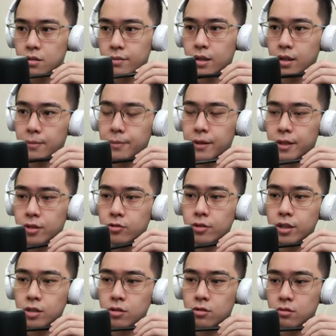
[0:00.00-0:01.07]
tapi nggak apa
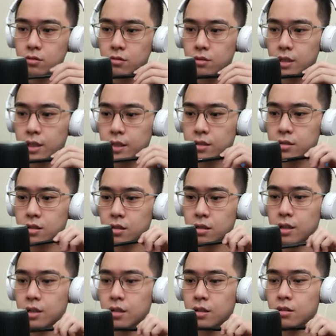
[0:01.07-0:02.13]
hitung-hitung next turn
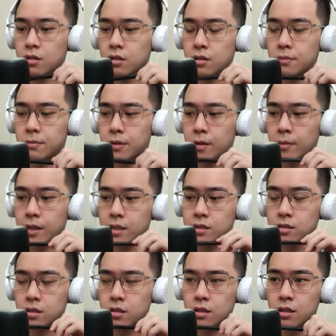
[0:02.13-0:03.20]
nah ini kita ada prime
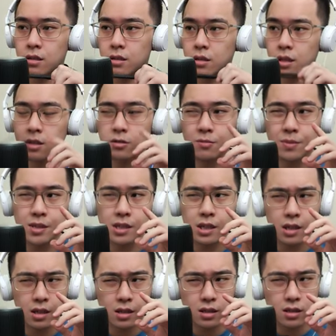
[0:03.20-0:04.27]
catcher kita langsung
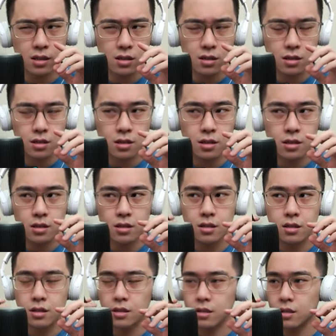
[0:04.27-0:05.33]
bisa
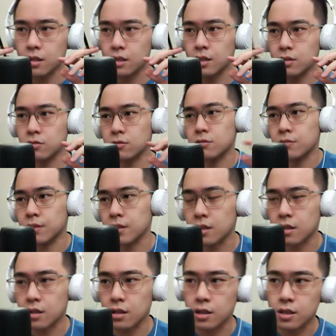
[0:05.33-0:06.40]
langsung
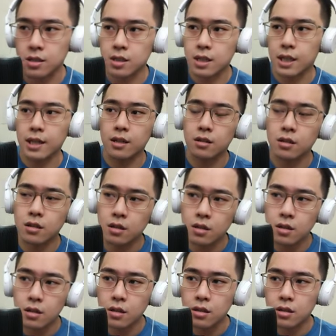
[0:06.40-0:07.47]
bisa nge-strike
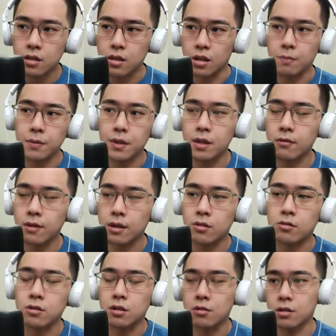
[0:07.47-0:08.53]
triplinya
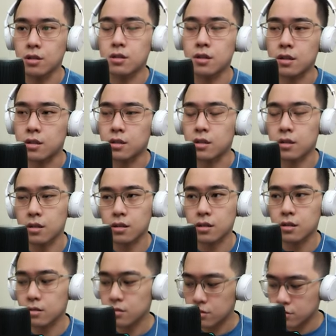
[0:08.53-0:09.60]
waktu dia udah
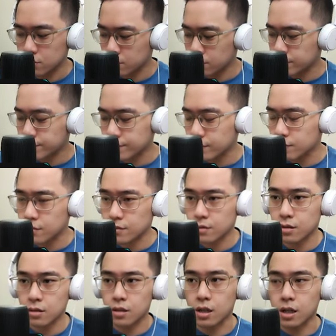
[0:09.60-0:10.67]
jadi
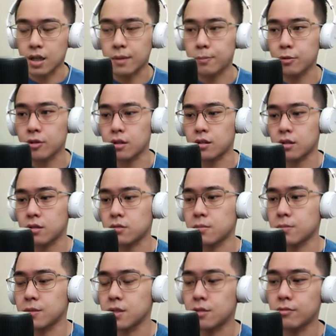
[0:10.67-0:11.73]
Dragapult ya
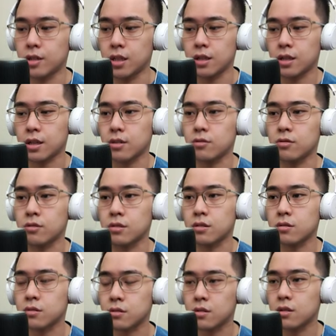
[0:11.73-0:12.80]
langsung bisa body KO gitu